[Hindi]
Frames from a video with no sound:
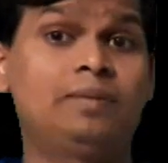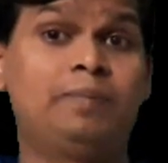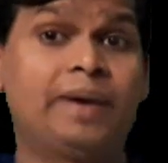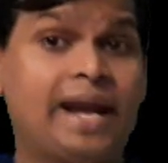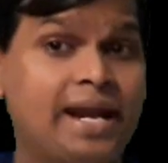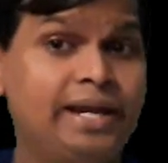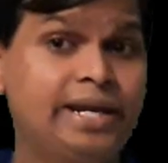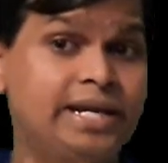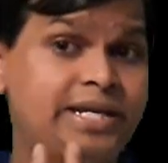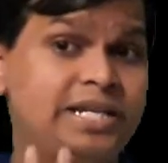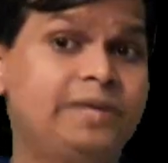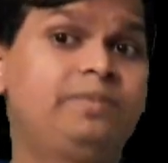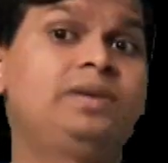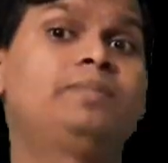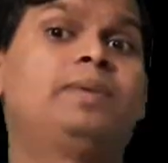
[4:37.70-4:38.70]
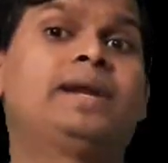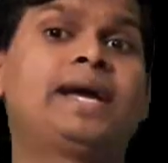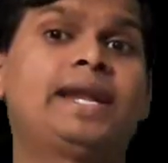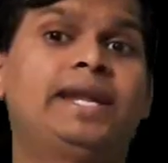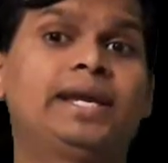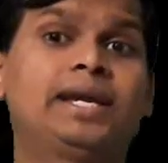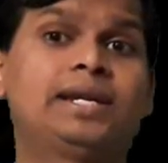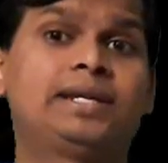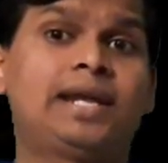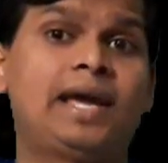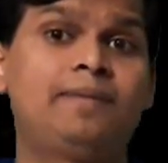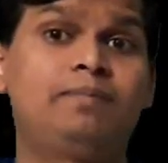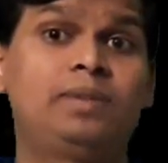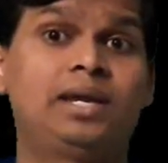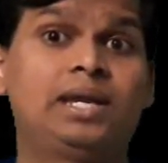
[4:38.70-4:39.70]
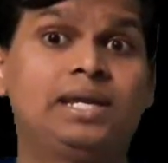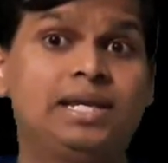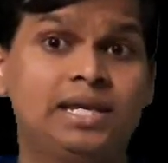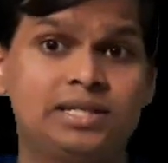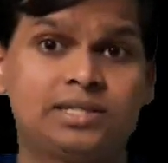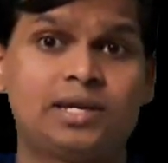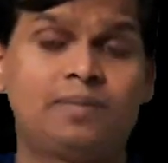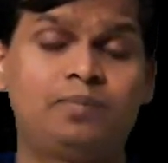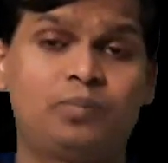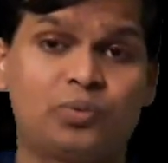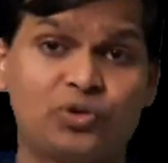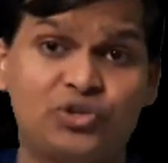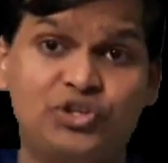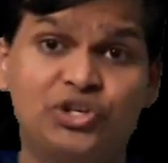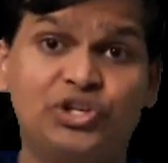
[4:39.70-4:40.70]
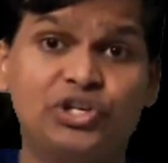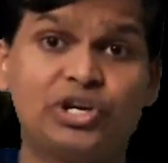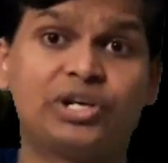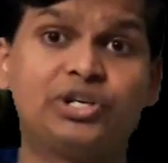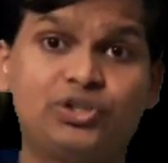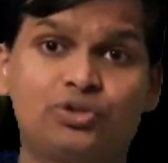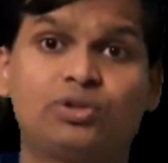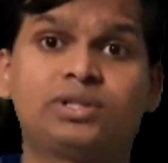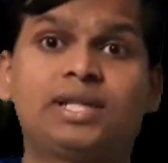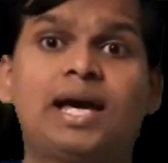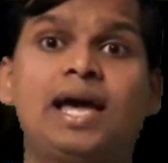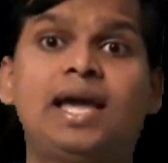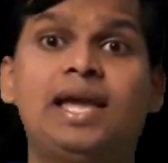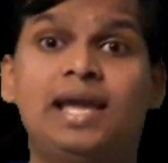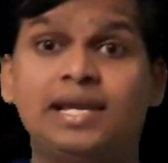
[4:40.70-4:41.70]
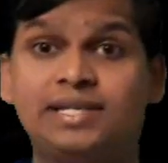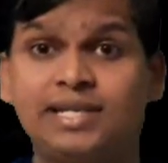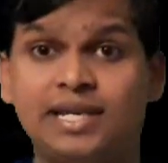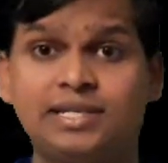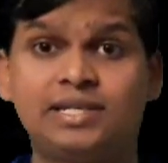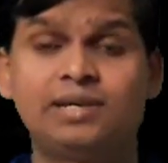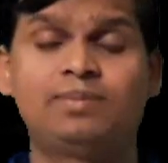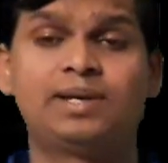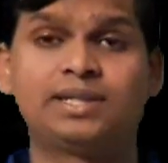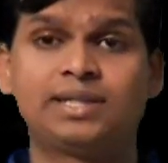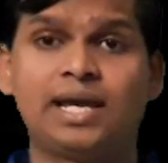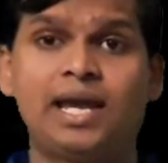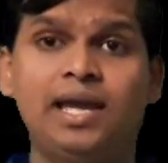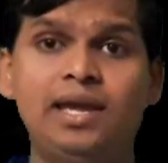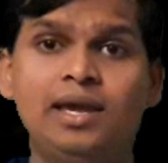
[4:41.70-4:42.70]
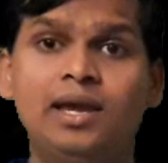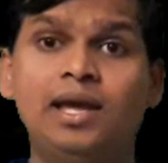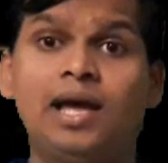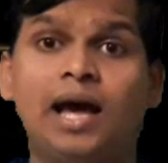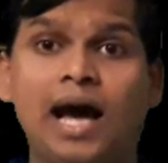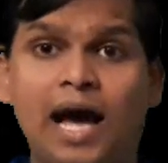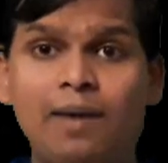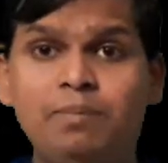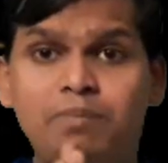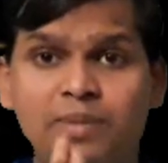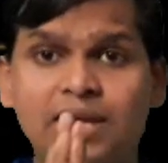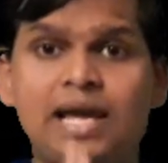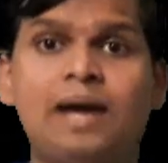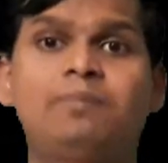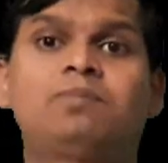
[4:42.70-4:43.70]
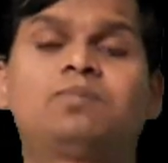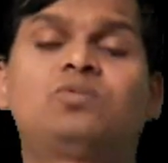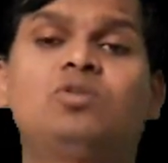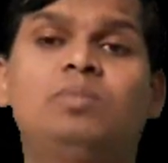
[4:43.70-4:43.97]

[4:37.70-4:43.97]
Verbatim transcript: ब्रांडेड टीवी बनाने के टाइम में ये सब प्रोसीडियर यूज होता है ऐसे ऐसे बनता है अब मैं आपको